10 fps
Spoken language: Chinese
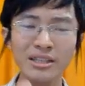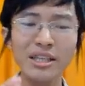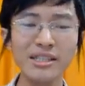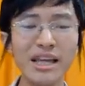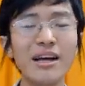
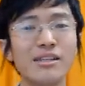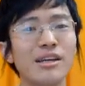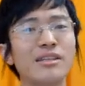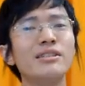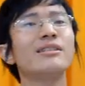第三个
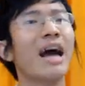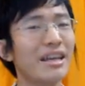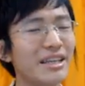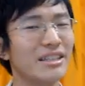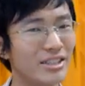层次，他
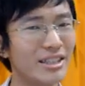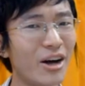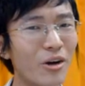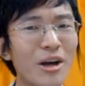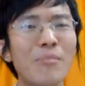也知
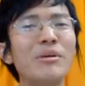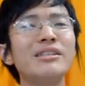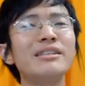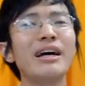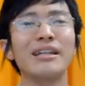道民
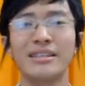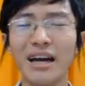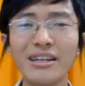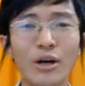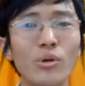进党
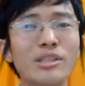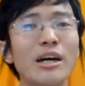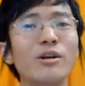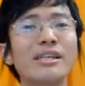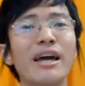当然会
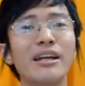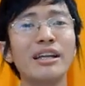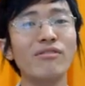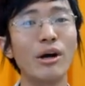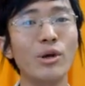想要在
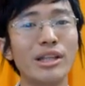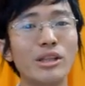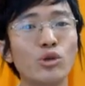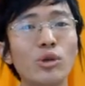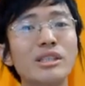立法院
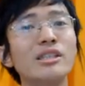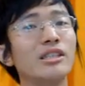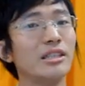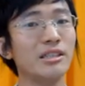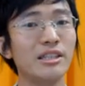当中会进
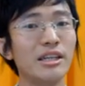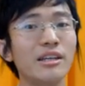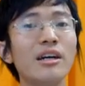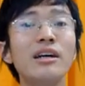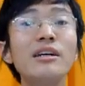行一
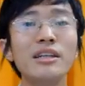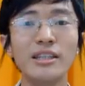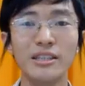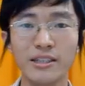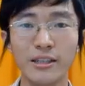些恶意
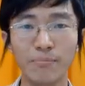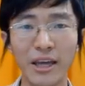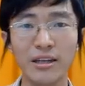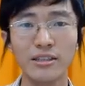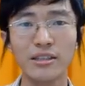的这个
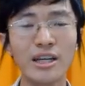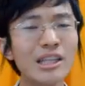杯葛。